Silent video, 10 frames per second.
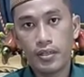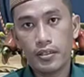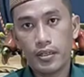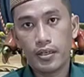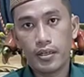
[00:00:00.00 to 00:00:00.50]

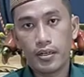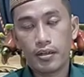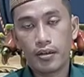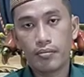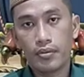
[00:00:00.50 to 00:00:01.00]
yang
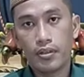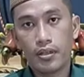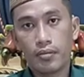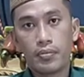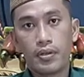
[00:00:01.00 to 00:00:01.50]

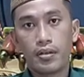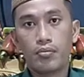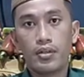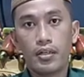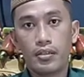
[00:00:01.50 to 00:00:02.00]
alhamdulillah pada
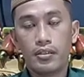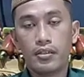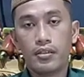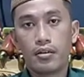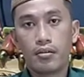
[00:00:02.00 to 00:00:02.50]
bulan
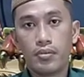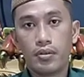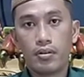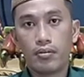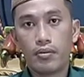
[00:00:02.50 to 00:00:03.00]
ini
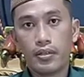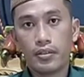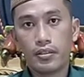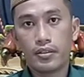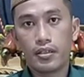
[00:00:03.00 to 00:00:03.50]
Rabiul Awal
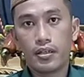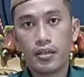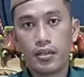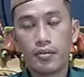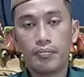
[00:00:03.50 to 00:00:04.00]

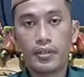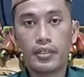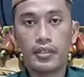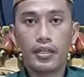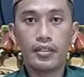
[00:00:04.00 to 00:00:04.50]
kita
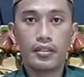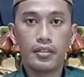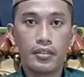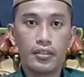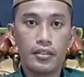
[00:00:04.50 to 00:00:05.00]

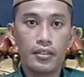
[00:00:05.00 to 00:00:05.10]
peringati